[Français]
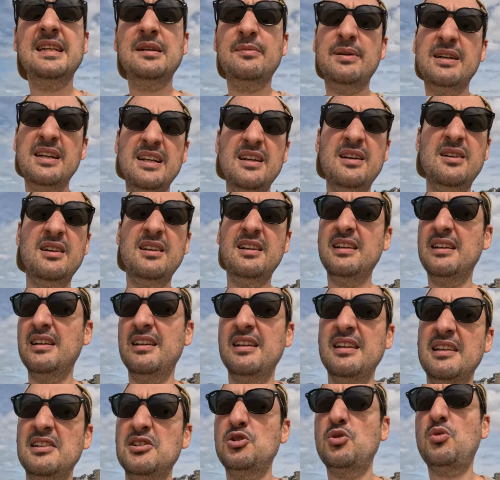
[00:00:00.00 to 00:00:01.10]
Après,
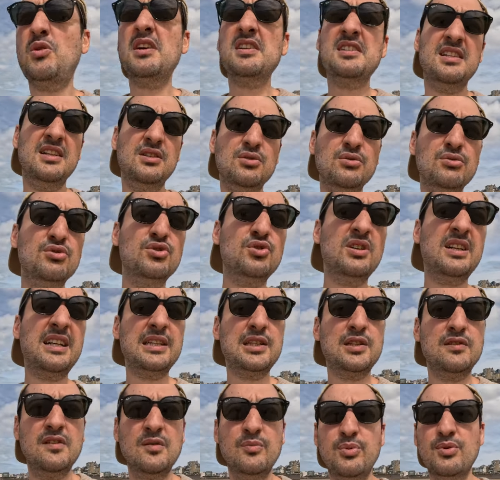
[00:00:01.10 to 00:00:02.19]
euh, je crois que c'est un truc du genre
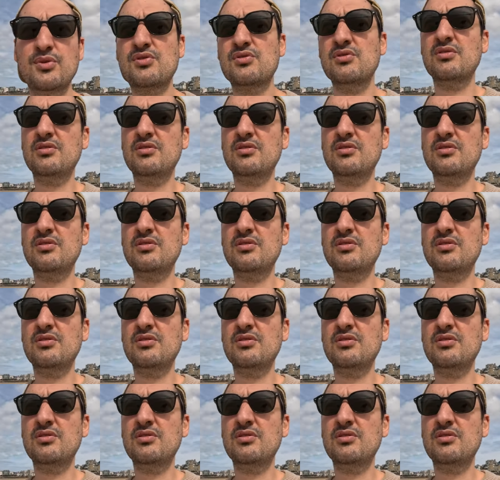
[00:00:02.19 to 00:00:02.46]
80%